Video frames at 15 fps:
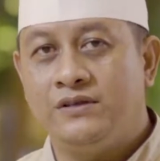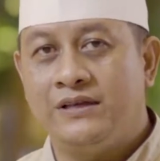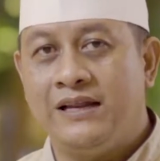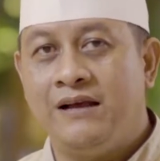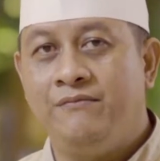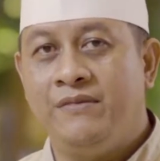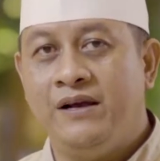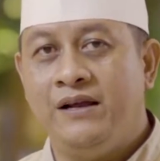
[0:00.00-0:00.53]

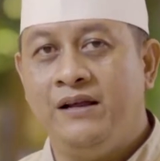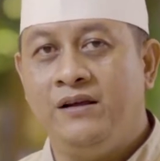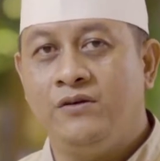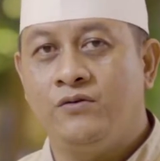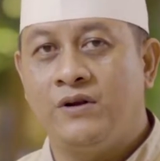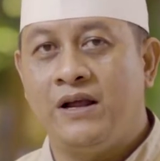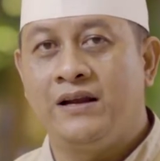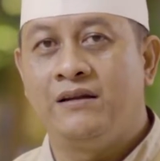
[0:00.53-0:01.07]
selama
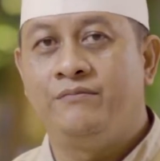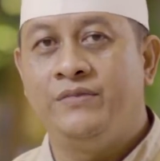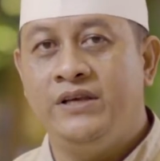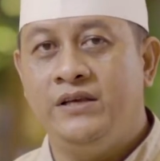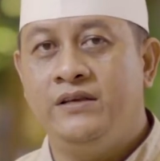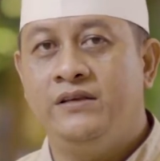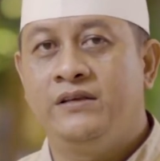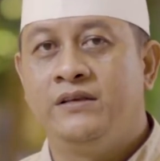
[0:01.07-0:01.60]
kurang
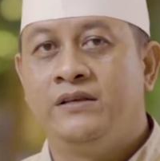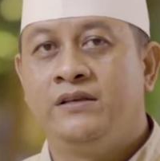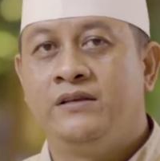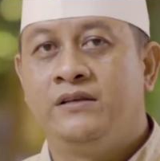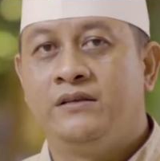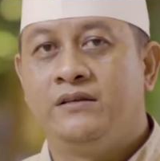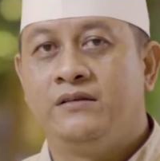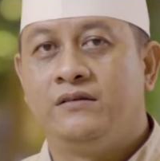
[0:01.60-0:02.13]
lebih
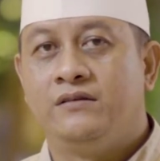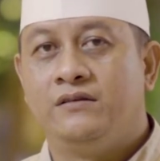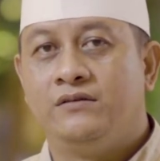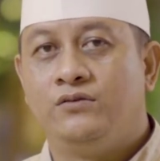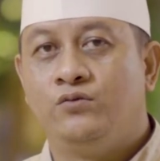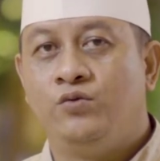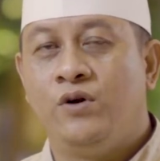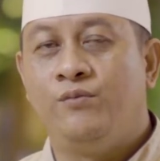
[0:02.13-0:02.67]

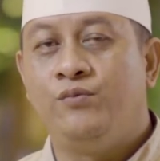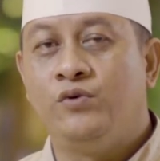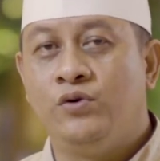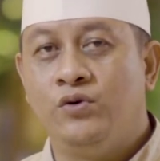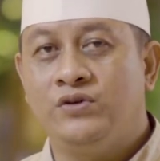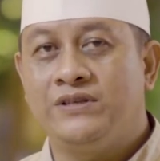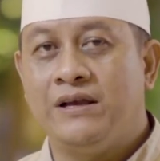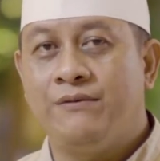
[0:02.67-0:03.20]
20